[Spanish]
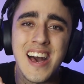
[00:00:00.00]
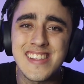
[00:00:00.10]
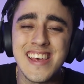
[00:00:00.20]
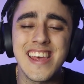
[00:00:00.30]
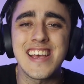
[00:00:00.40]

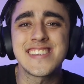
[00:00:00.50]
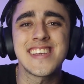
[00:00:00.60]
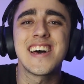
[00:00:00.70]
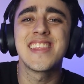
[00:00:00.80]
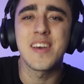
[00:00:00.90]
antes de que
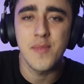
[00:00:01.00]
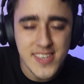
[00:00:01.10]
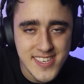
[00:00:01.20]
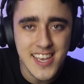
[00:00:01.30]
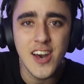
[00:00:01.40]
sea
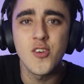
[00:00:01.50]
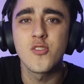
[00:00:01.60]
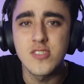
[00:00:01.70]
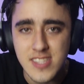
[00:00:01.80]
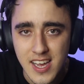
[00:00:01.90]

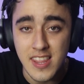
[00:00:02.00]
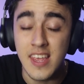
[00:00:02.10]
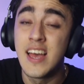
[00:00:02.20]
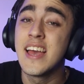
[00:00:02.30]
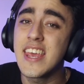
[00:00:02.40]
demasiado
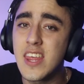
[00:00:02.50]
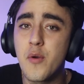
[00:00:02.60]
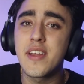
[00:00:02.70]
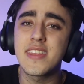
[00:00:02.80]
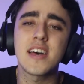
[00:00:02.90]
tarde y
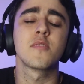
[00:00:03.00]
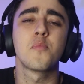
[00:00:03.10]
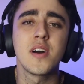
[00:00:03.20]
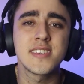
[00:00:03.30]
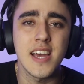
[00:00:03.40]
de
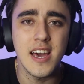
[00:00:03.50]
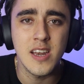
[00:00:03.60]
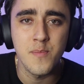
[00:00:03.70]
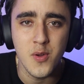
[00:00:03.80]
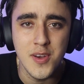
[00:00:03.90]
verdad pueda
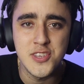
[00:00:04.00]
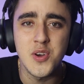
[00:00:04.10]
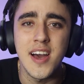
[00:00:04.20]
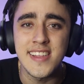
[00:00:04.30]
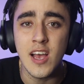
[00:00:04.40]
sacarle
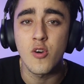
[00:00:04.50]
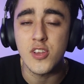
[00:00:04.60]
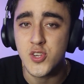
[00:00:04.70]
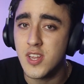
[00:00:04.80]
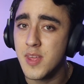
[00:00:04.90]
provecho a estas
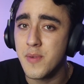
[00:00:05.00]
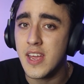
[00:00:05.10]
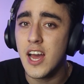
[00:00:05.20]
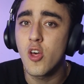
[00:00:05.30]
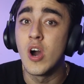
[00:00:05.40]
correcciones de
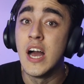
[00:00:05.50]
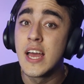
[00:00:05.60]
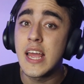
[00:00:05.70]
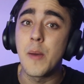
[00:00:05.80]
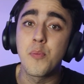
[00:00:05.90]
mercado
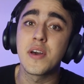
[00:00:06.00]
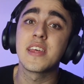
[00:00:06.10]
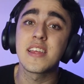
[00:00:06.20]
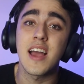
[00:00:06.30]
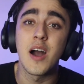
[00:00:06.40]
que
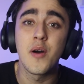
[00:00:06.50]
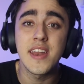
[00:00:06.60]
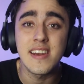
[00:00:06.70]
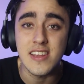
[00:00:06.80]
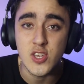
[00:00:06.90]
pueden
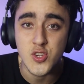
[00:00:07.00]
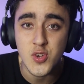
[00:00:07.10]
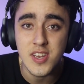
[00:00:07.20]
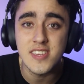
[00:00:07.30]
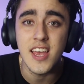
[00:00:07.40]
acabar en
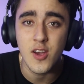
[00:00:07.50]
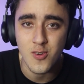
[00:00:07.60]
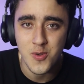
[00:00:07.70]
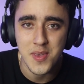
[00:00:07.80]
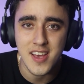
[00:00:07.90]
recesiones
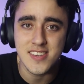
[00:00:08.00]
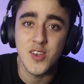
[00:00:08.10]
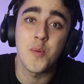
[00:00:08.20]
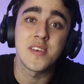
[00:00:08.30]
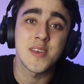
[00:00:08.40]

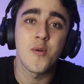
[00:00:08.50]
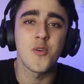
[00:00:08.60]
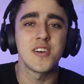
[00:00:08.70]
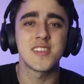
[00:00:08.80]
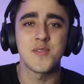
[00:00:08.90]
económicas.
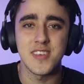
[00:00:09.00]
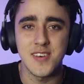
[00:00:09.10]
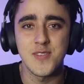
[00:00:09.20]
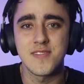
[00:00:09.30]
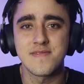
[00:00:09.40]
Comenzamos con este
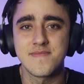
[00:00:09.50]
video.